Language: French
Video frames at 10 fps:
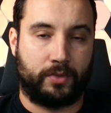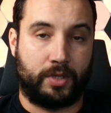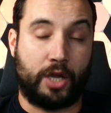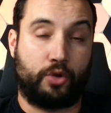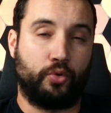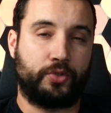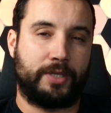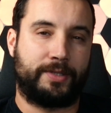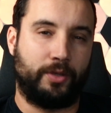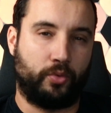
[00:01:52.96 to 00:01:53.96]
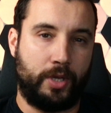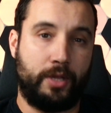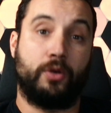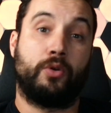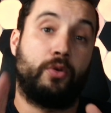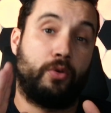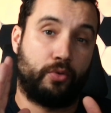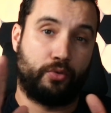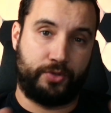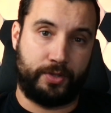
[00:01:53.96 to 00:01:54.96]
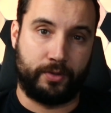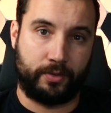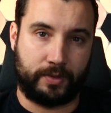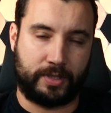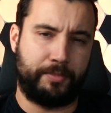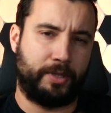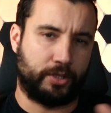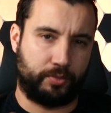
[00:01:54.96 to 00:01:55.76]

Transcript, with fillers: la course, elle se déroulait en Russie, Saint-Pétersbourg.